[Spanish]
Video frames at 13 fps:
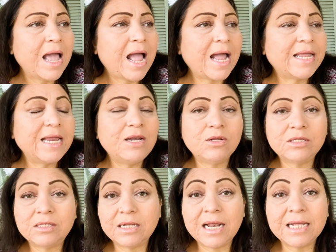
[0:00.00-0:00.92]
Aquí
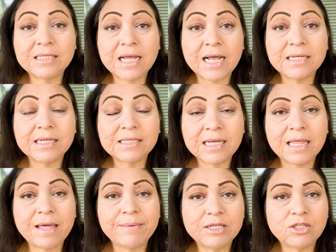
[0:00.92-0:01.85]
los, las casas
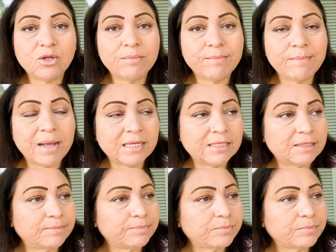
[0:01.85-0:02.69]
cada vez son más,